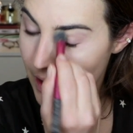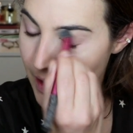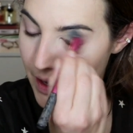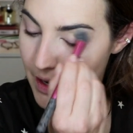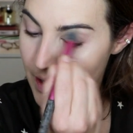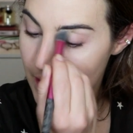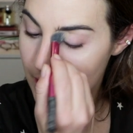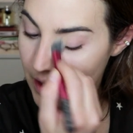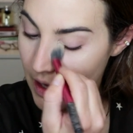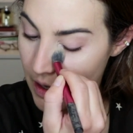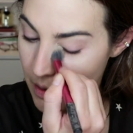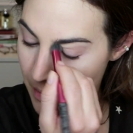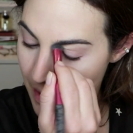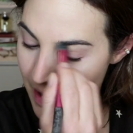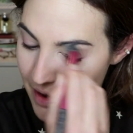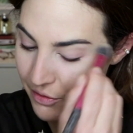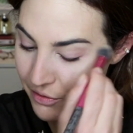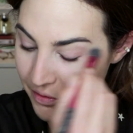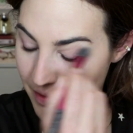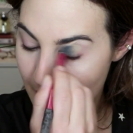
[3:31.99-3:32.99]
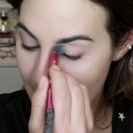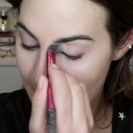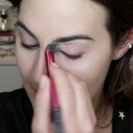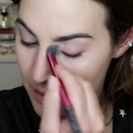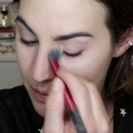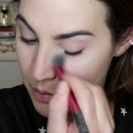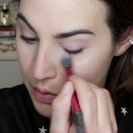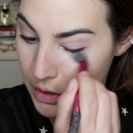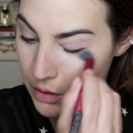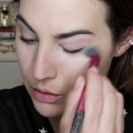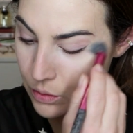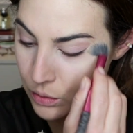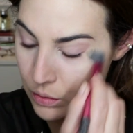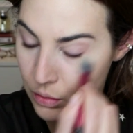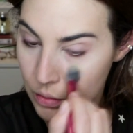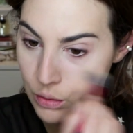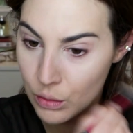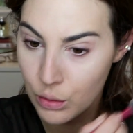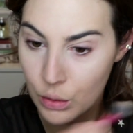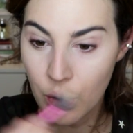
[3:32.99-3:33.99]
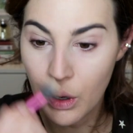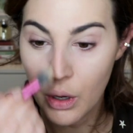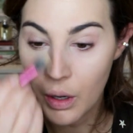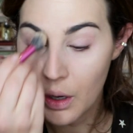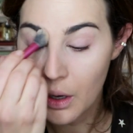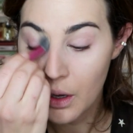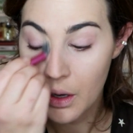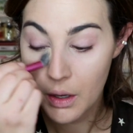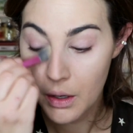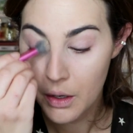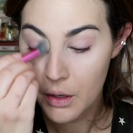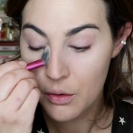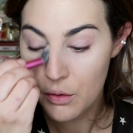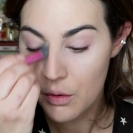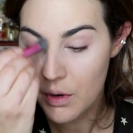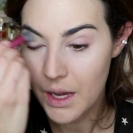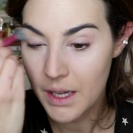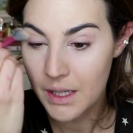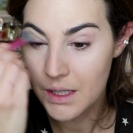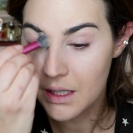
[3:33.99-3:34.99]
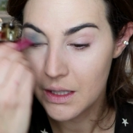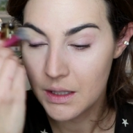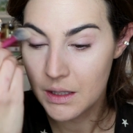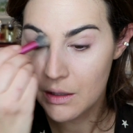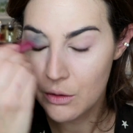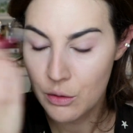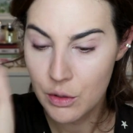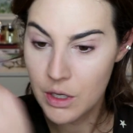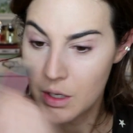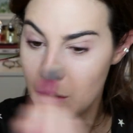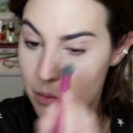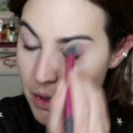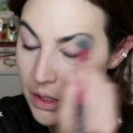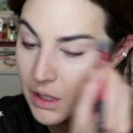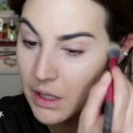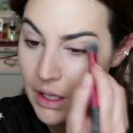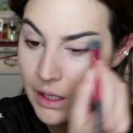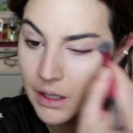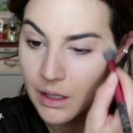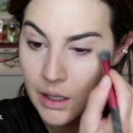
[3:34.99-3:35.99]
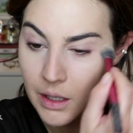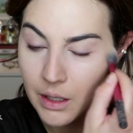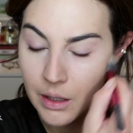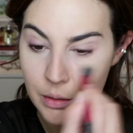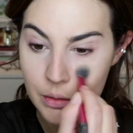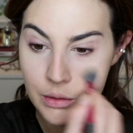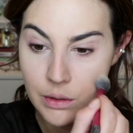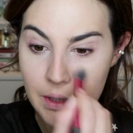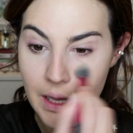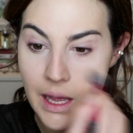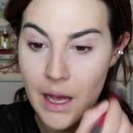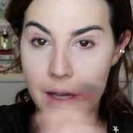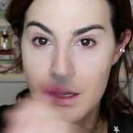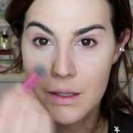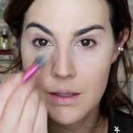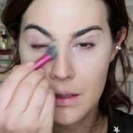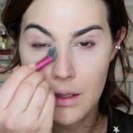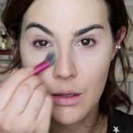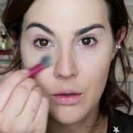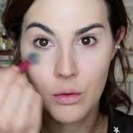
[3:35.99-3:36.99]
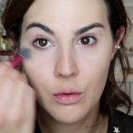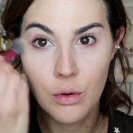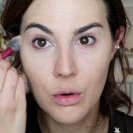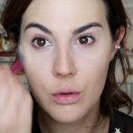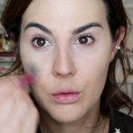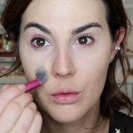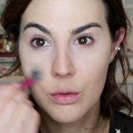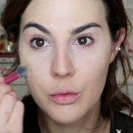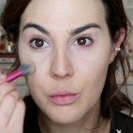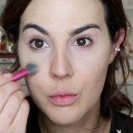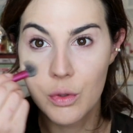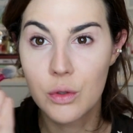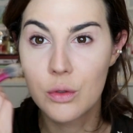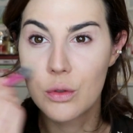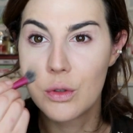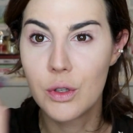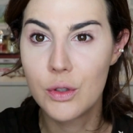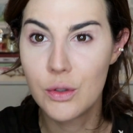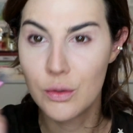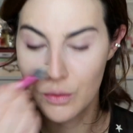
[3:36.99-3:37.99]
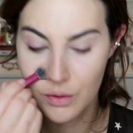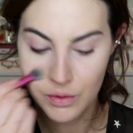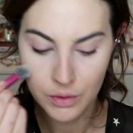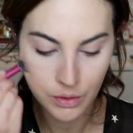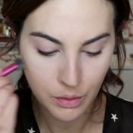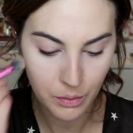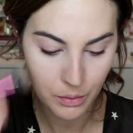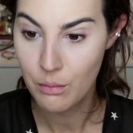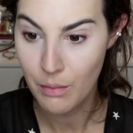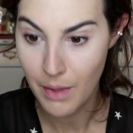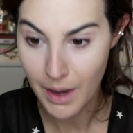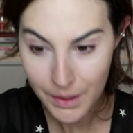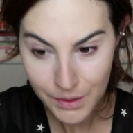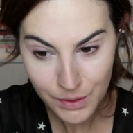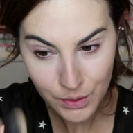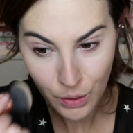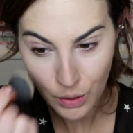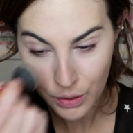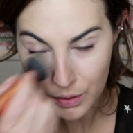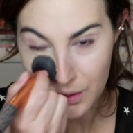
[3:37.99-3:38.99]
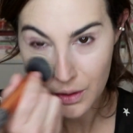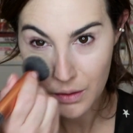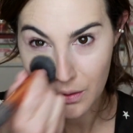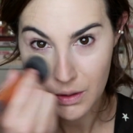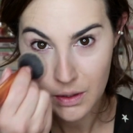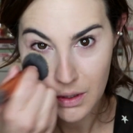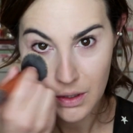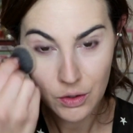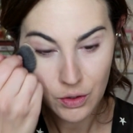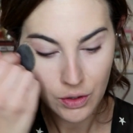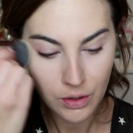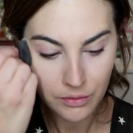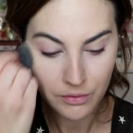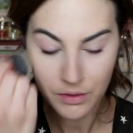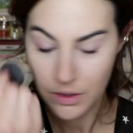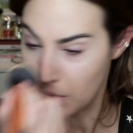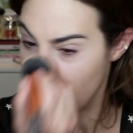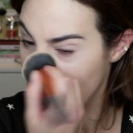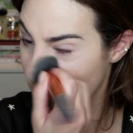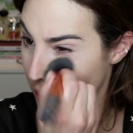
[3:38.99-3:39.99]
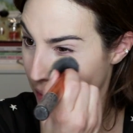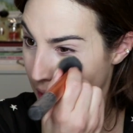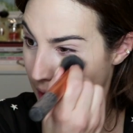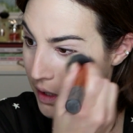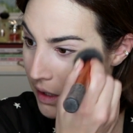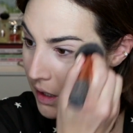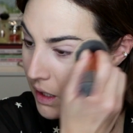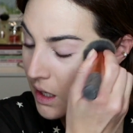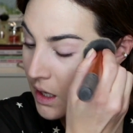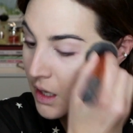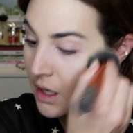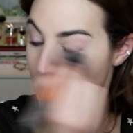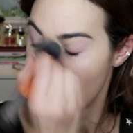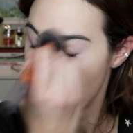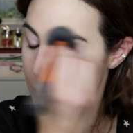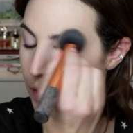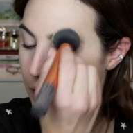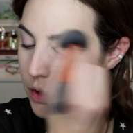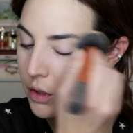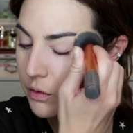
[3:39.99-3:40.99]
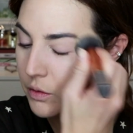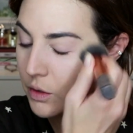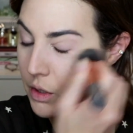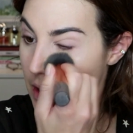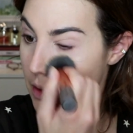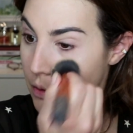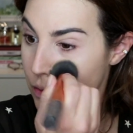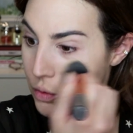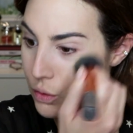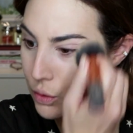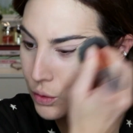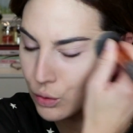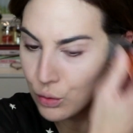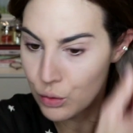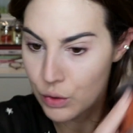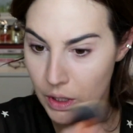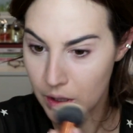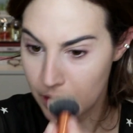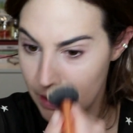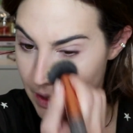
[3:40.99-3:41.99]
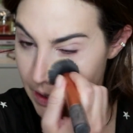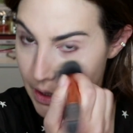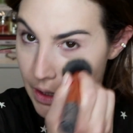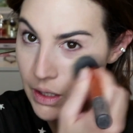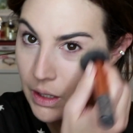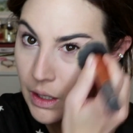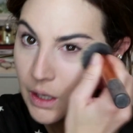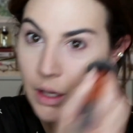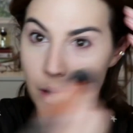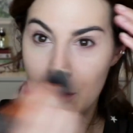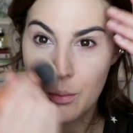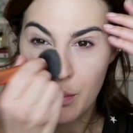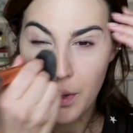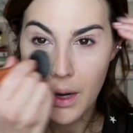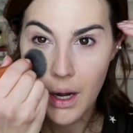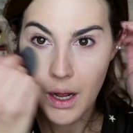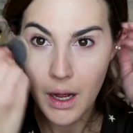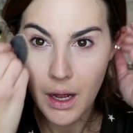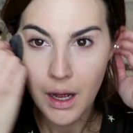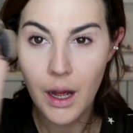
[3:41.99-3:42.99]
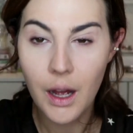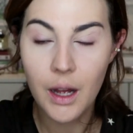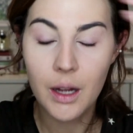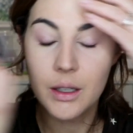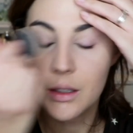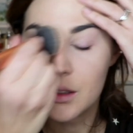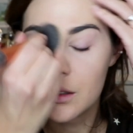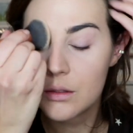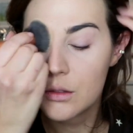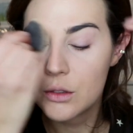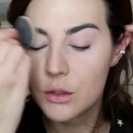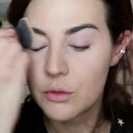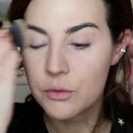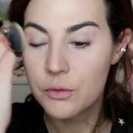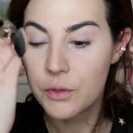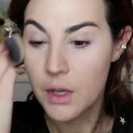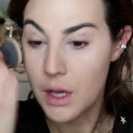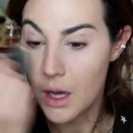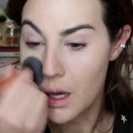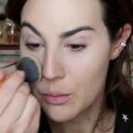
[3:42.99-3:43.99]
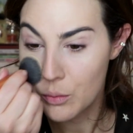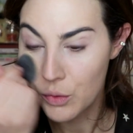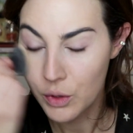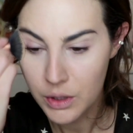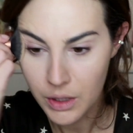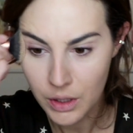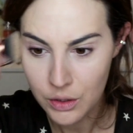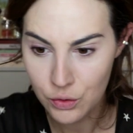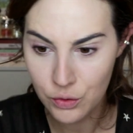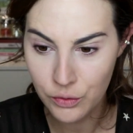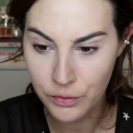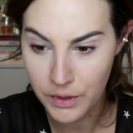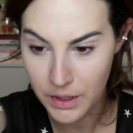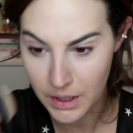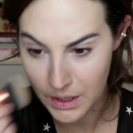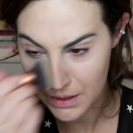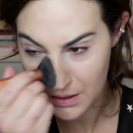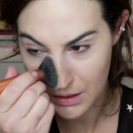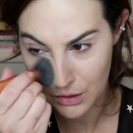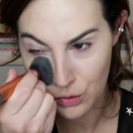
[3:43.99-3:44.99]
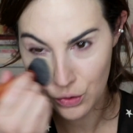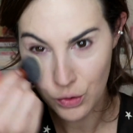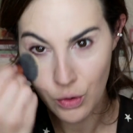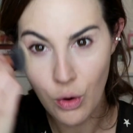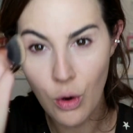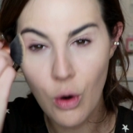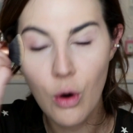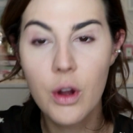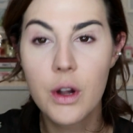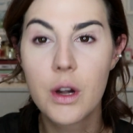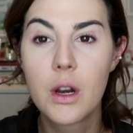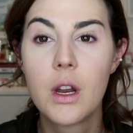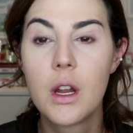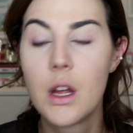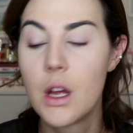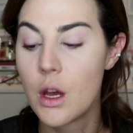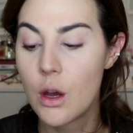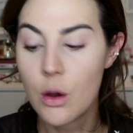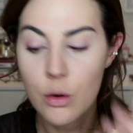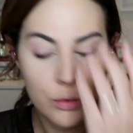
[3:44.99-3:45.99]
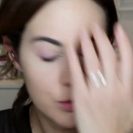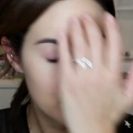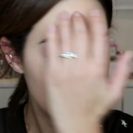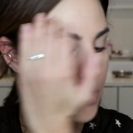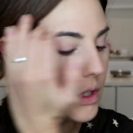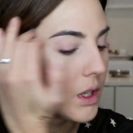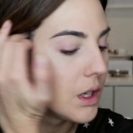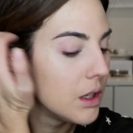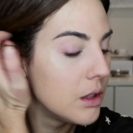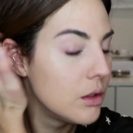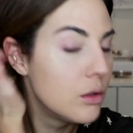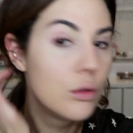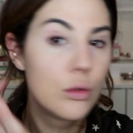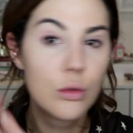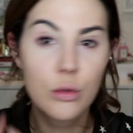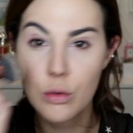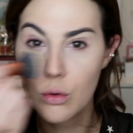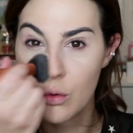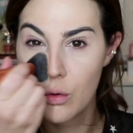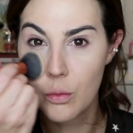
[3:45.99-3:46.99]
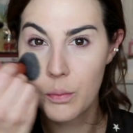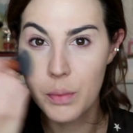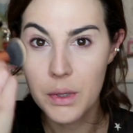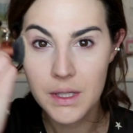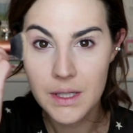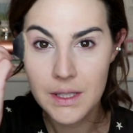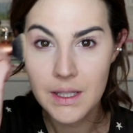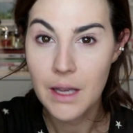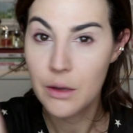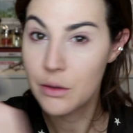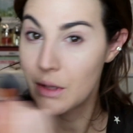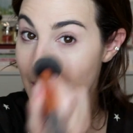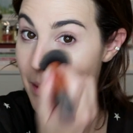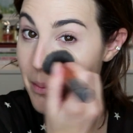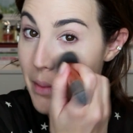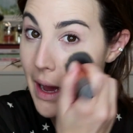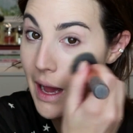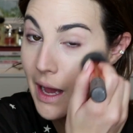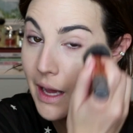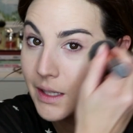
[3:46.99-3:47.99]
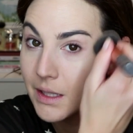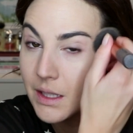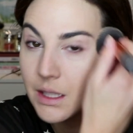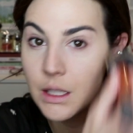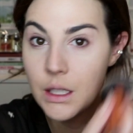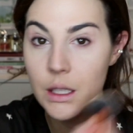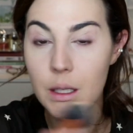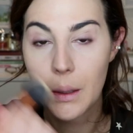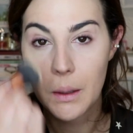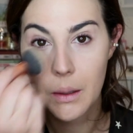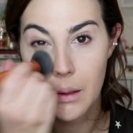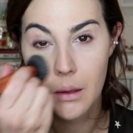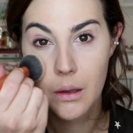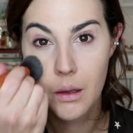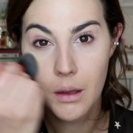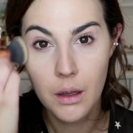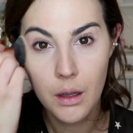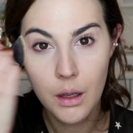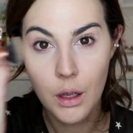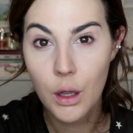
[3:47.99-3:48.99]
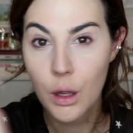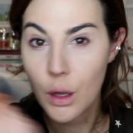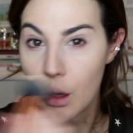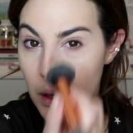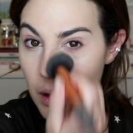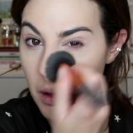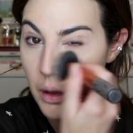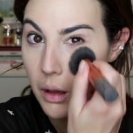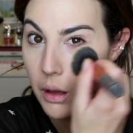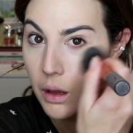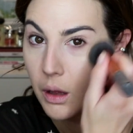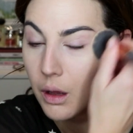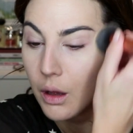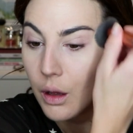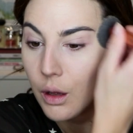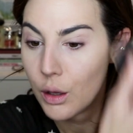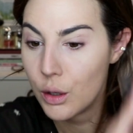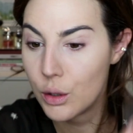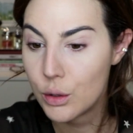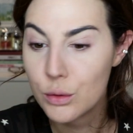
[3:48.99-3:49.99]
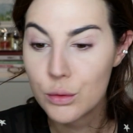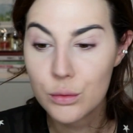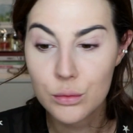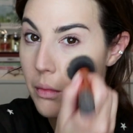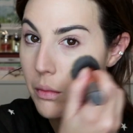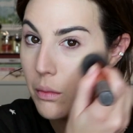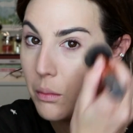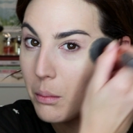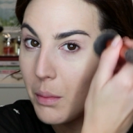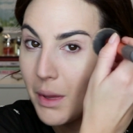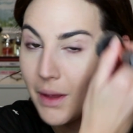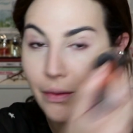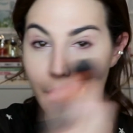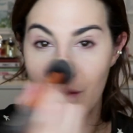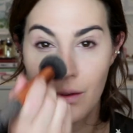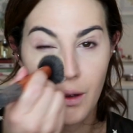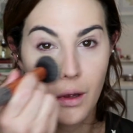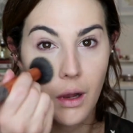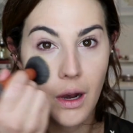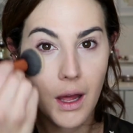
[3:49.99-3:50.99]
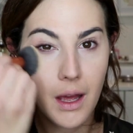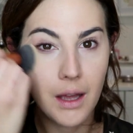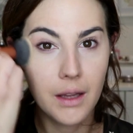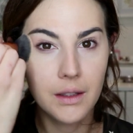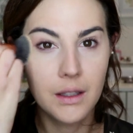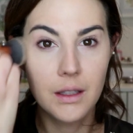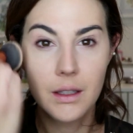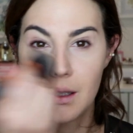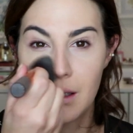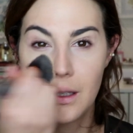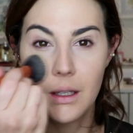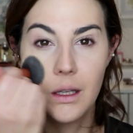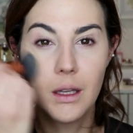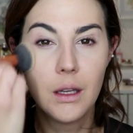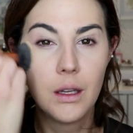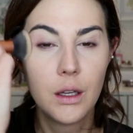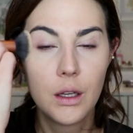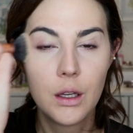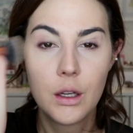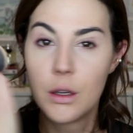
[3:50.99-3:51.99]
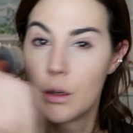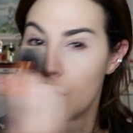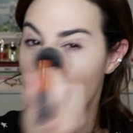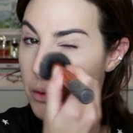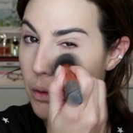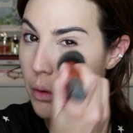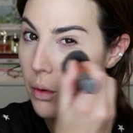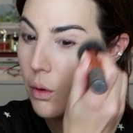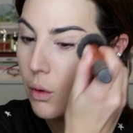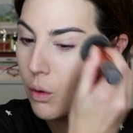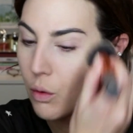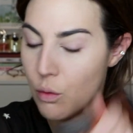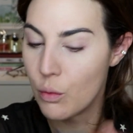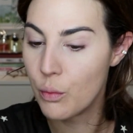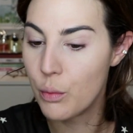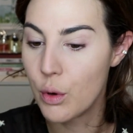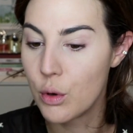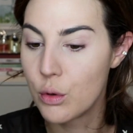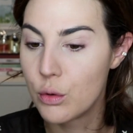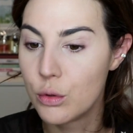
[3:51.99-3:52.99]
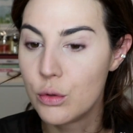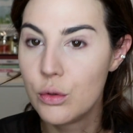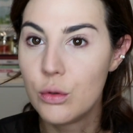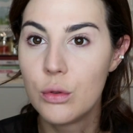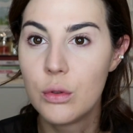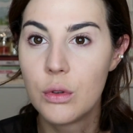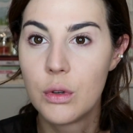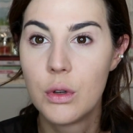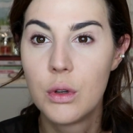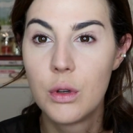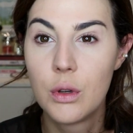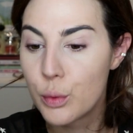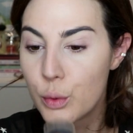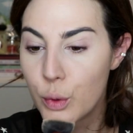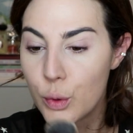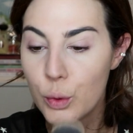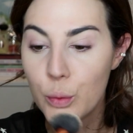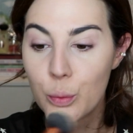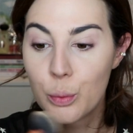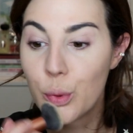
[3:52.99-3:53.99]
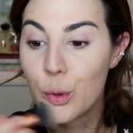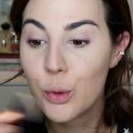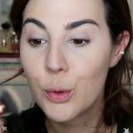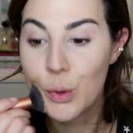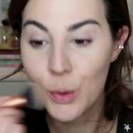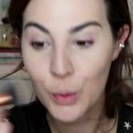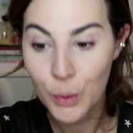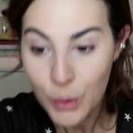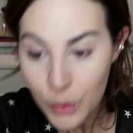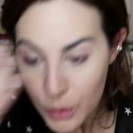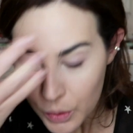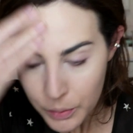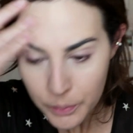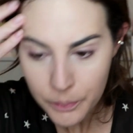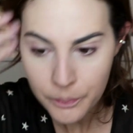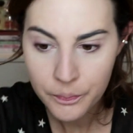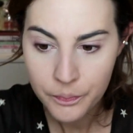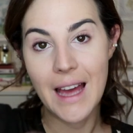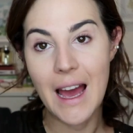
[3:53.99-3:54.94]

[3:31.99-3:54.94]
Ele tem uma vibe do Radiant Cream da NARS, que é um dos meus corretivos que eu mais gosto, que vocês já viram por aqui. Bom, então vou dar um truque aqui para não ficar muita diferença de cor, usando o pincel da base para dar uma mesclada aqui com um pouco do produto.